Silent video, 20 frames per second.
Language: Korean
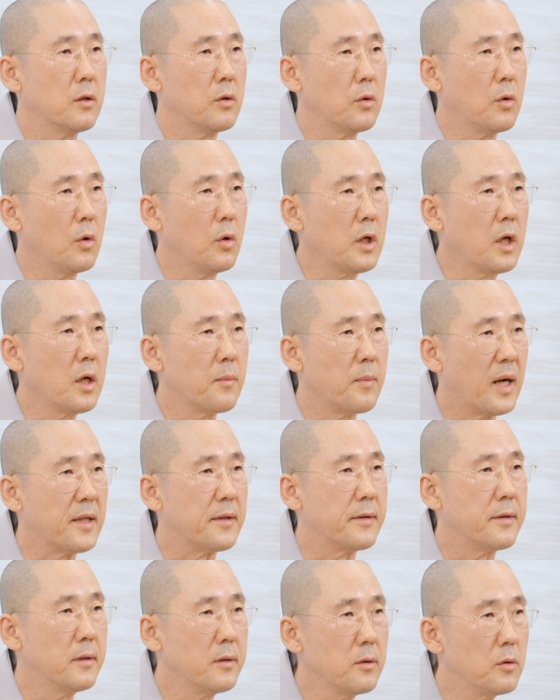놓게
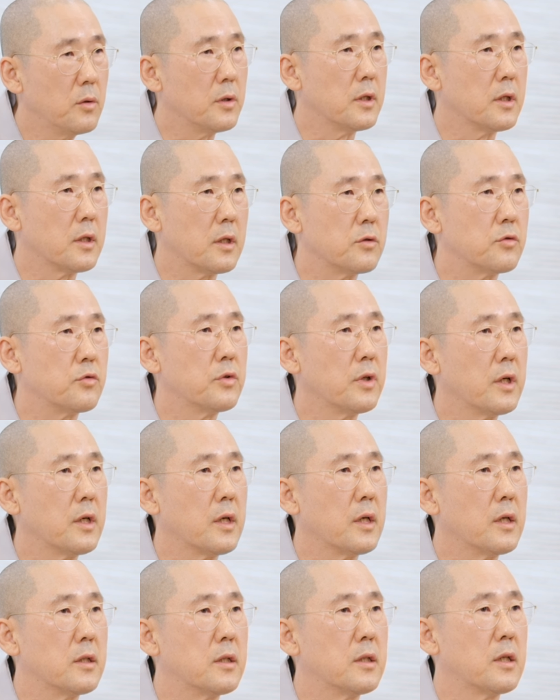만들고 이렇게
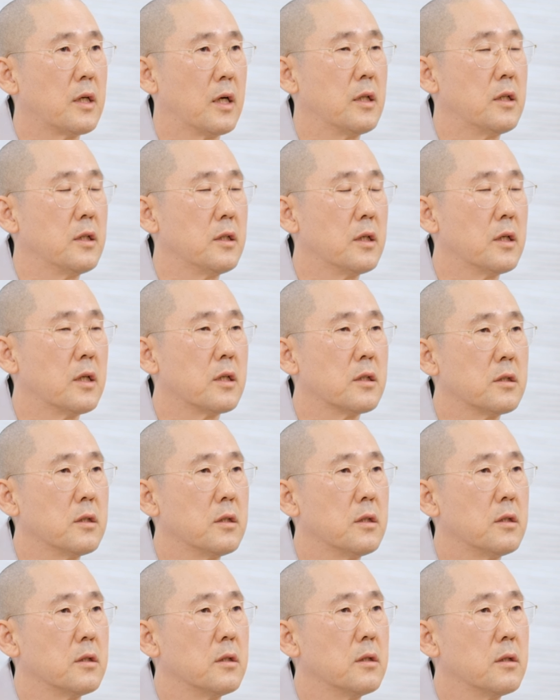수행에 들어가는
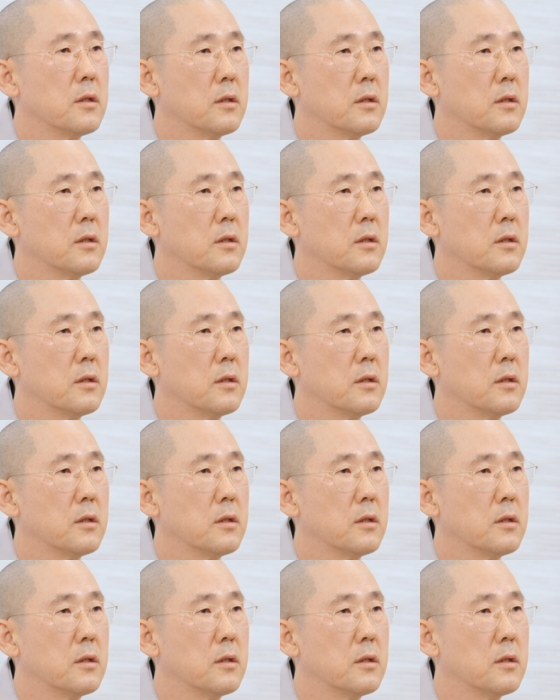거라서